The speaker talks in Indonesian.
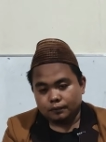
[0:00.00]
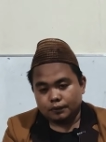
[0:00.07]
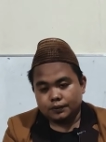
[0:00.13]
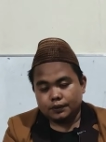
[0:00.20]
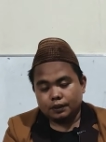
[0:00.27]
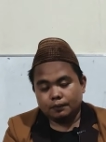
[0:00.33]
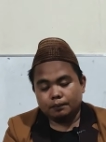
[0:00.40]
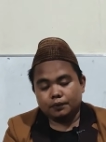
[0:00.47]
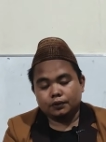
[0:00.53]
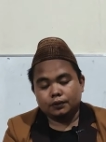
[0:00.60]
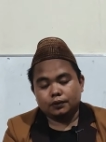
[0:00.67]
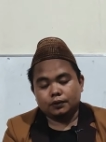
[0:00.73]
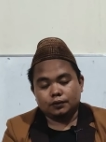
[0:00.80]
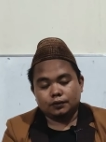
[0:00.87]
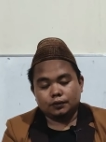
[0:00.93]

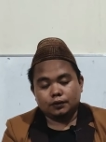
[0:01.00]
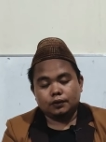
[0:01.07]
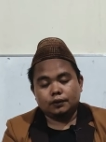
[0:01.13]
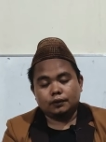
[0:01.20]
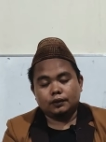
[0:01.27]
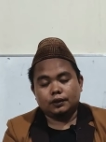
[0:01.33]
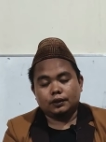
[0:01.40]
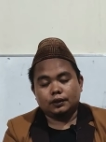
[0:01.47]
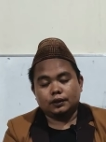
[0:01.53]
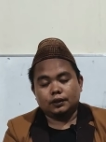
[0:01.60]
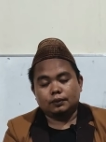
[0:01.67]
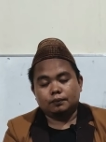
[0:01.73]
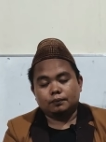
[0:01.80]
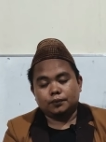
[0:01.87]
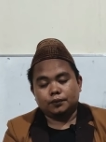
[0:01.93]
Meskipun kozo,
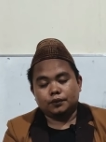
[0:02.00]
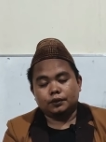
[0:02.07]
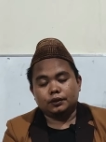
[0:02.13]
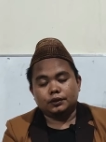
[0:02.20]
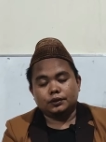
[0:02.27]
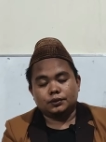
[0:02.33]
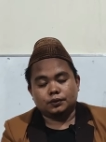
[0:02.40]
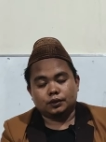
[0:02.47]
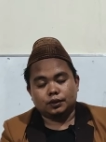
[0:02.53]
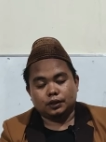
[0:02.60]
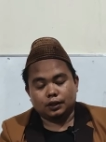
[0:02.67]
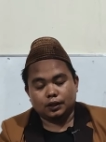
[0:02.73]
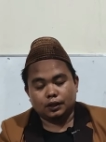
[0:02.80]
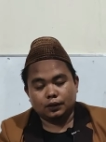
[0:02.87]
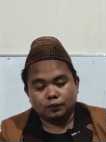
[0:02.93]
kita pun
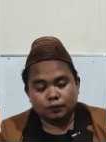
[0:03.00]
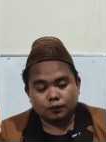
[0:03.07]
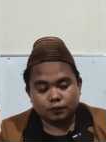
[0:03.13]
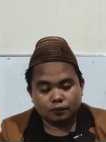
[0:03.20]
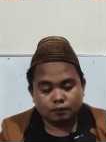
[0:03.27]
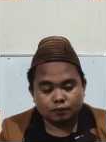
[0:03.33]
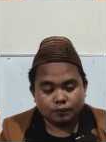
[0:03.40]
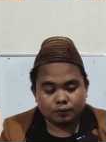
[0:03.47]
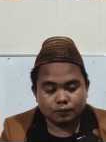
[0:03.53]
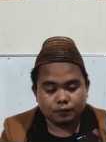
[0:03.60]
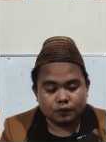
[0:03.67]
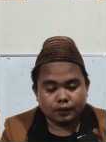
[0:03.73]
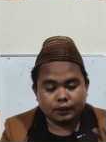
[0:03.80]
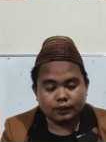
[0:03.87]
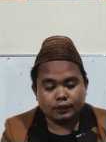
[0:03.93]
disunahkan untuk
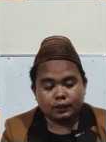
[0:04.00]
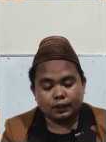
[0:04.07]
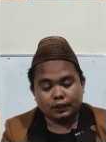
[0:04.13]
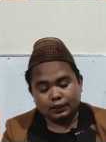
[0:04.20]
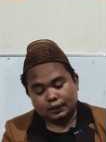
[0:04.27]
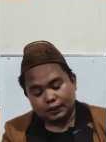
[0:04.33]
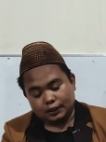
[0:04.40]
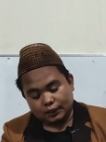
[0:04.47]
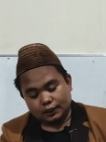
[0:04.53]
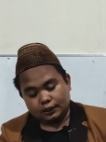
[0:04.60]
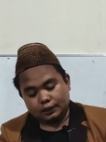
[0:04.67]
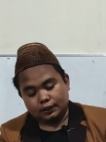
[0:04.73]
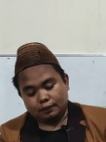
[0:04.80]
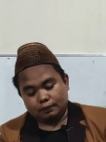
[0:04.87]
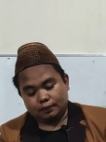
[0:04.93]
memulai dengan
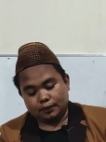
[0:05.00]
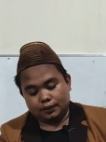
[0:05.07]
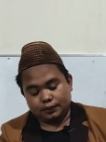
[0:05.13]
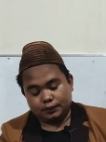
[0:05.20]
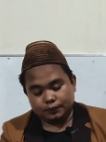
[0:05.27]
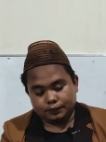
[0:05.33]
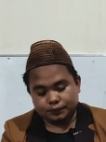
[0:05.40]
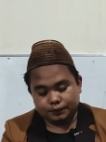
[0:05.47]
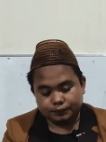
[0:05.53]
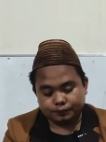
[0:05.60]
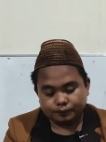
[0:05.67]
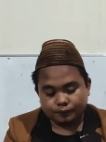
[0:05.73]
azan terlebih dahulu.